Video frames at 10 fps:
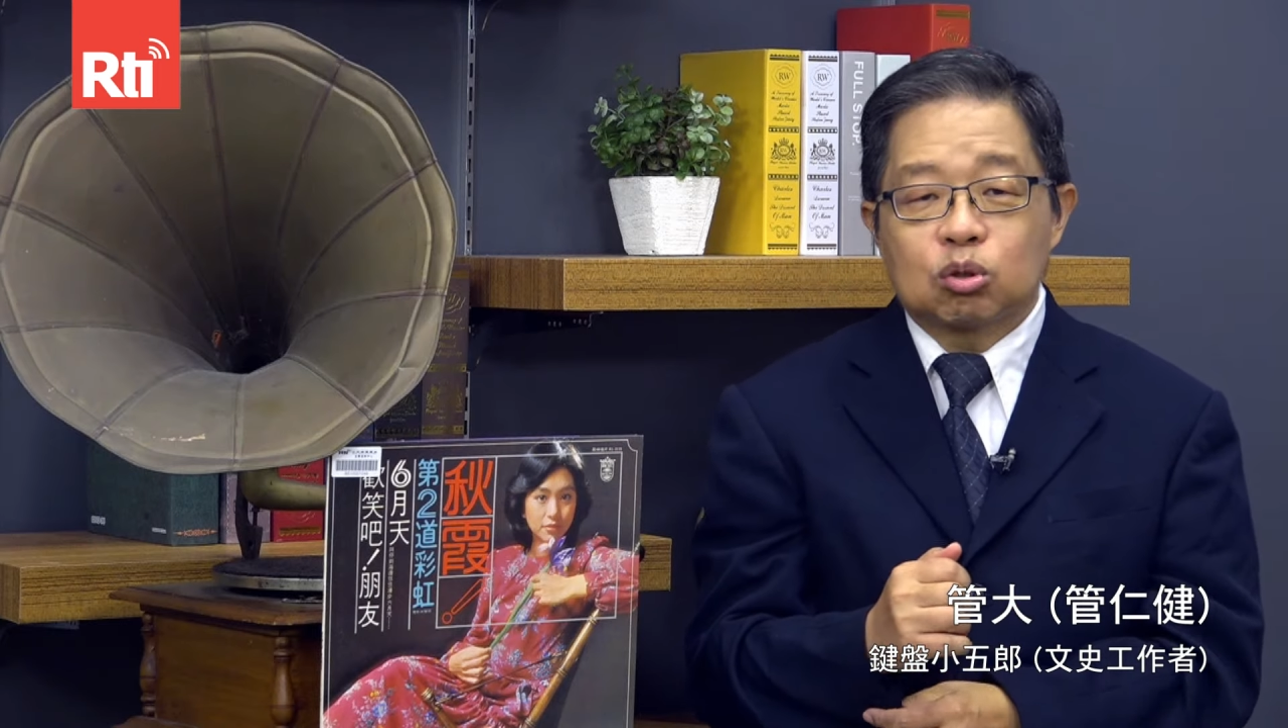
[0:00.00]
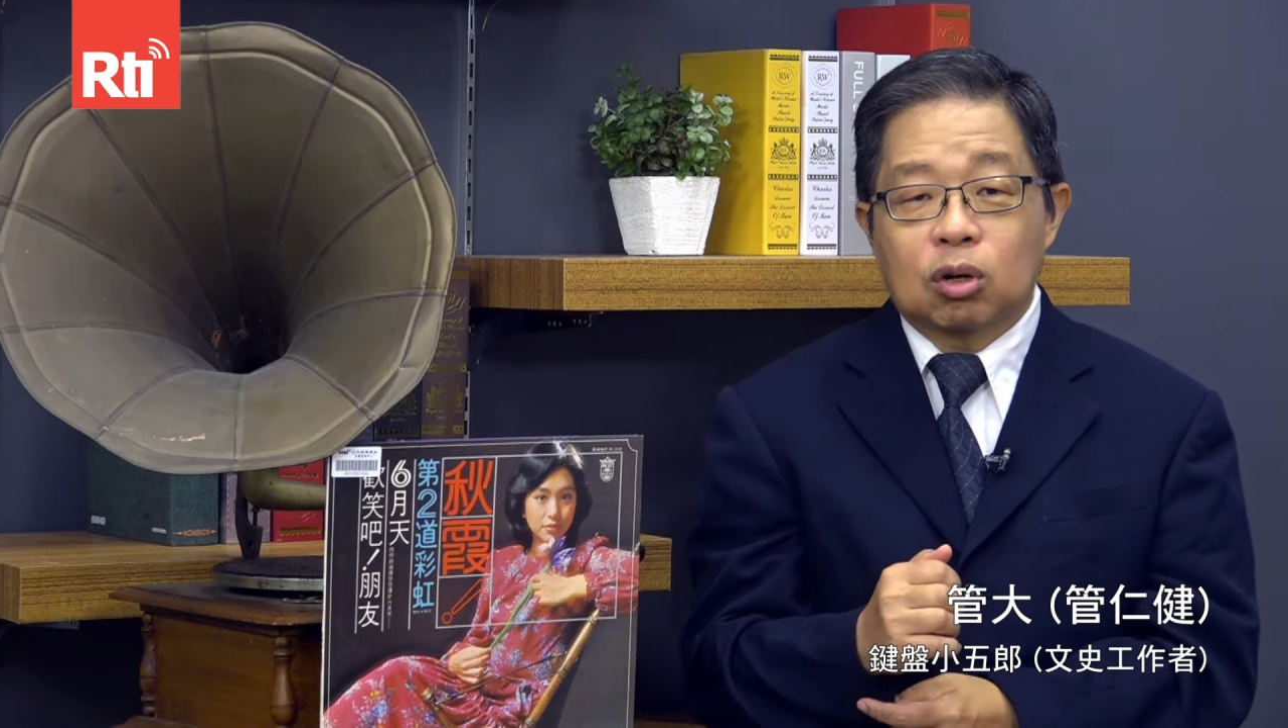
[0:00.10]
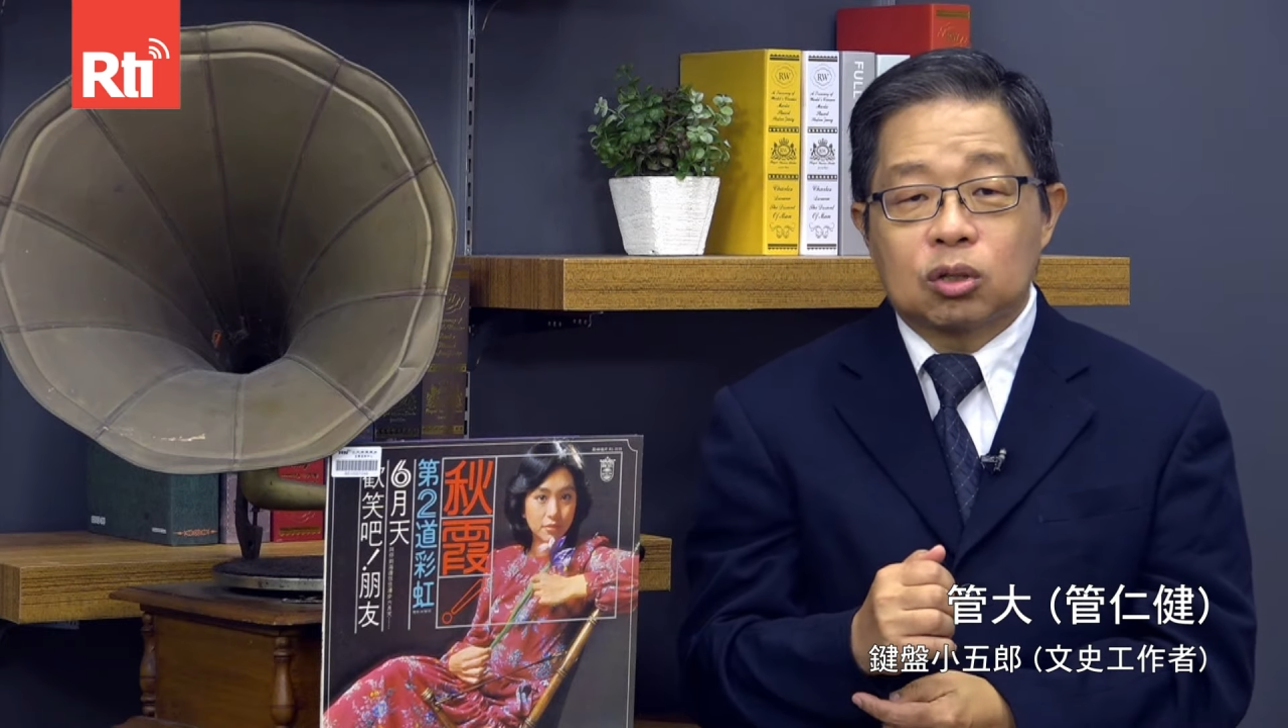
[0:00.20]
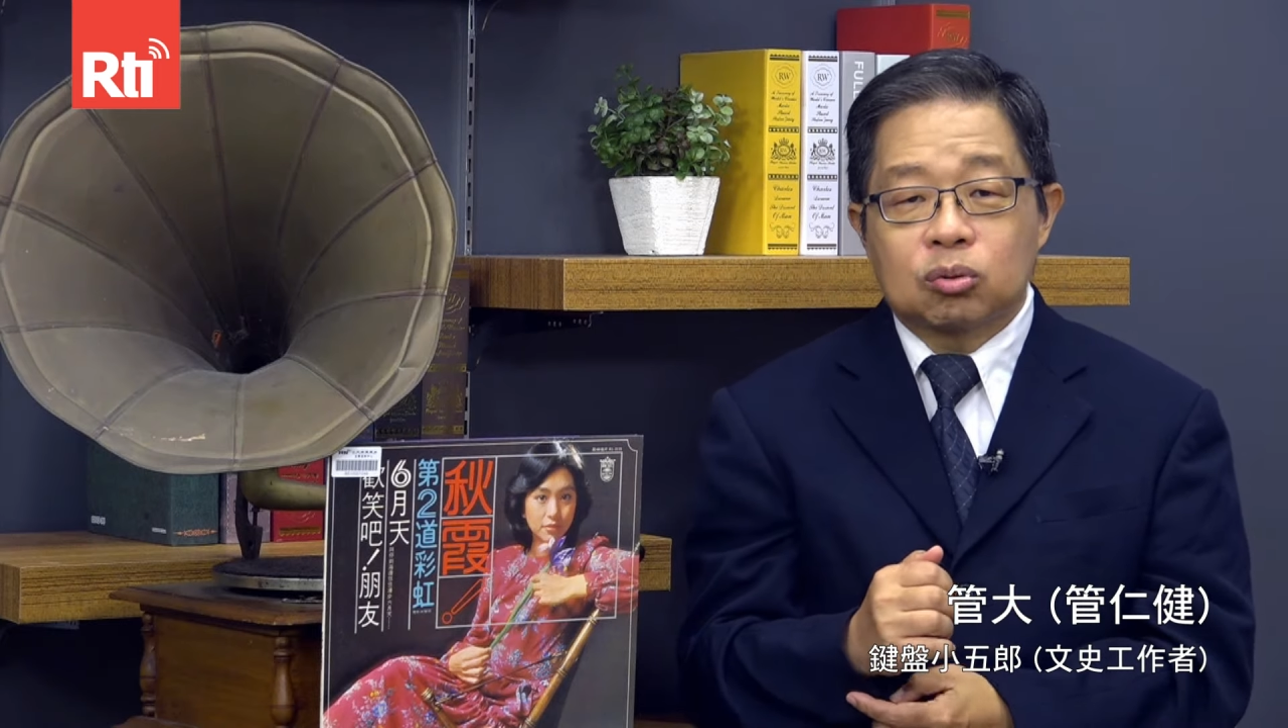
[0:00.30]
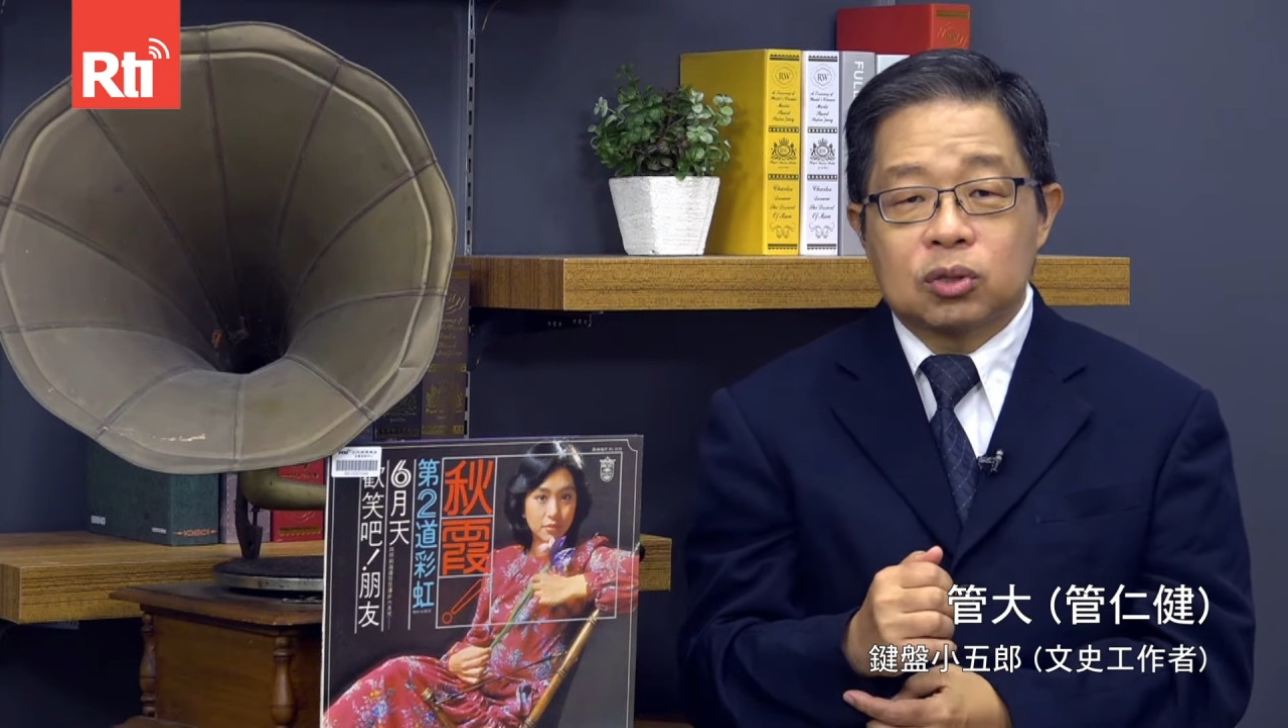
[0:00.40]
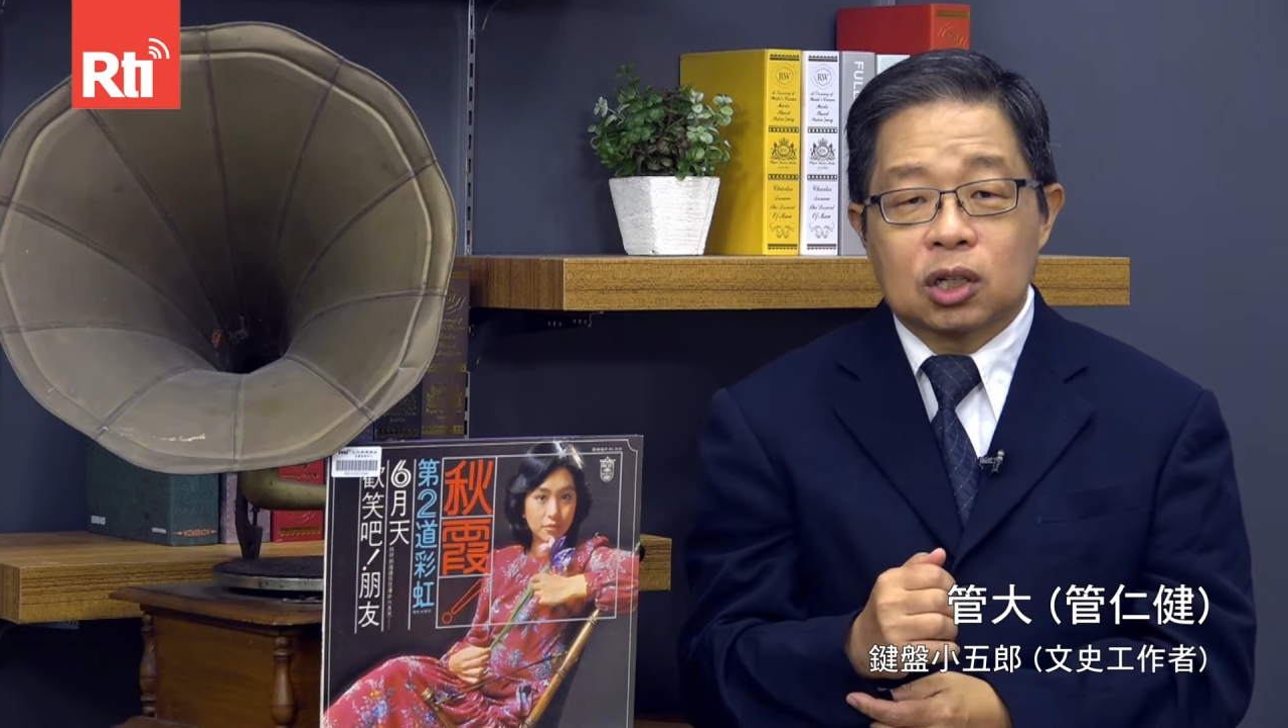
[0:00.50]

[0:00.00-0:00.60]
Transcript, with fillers: 传出